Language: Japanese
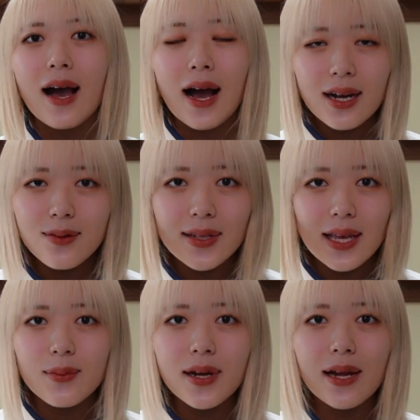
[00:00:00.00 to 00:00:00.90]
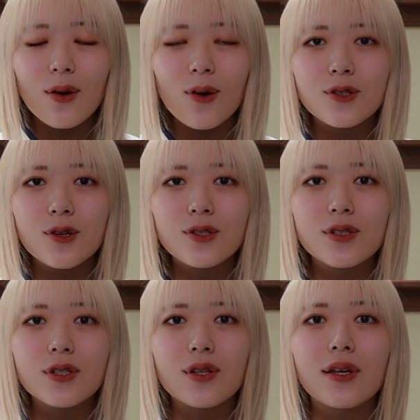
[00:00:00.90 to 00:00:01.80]
あくまで未来を保証す
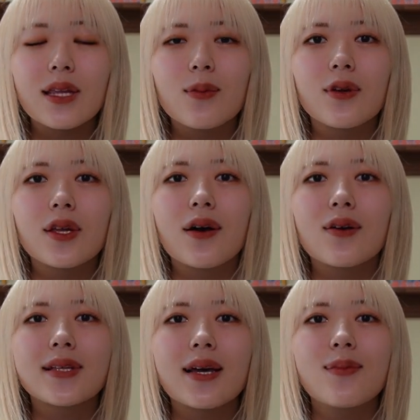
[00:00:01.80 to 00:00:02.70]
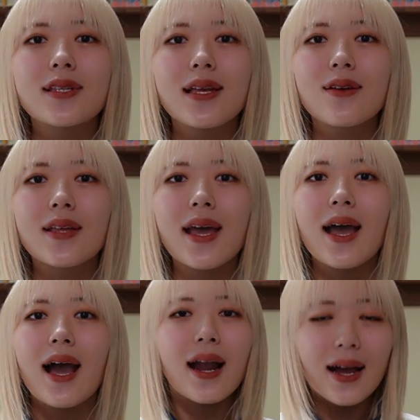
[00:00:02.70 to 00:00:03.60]
るといったものではございませんので、
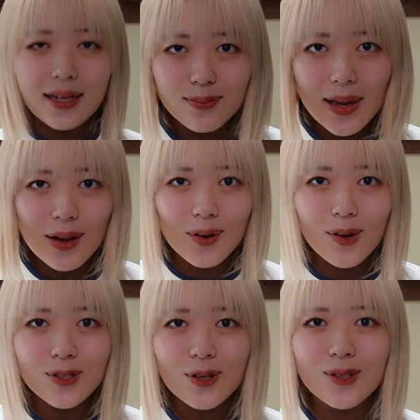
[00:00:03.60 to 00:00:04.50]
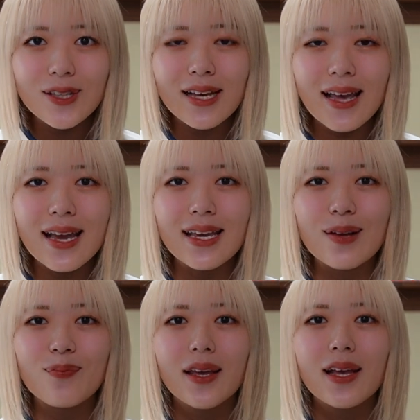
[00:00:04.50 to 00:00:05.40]
あらかじめご了承くださ
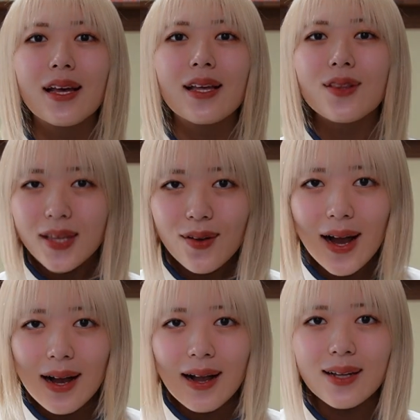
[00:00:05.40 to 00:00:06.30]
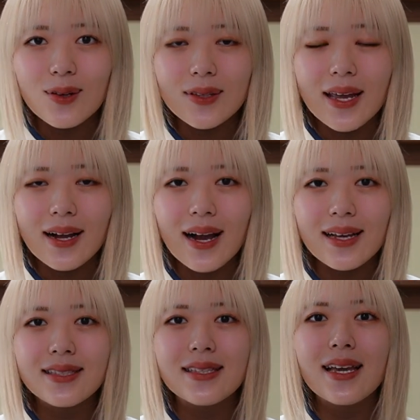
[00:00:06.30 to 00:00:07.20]
い。それではカードを展
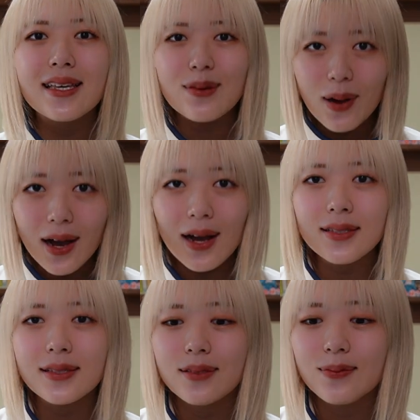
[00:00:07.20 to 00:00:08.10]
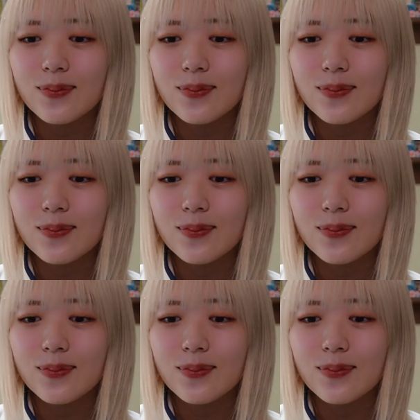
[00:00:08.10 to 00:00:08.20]
開していきます。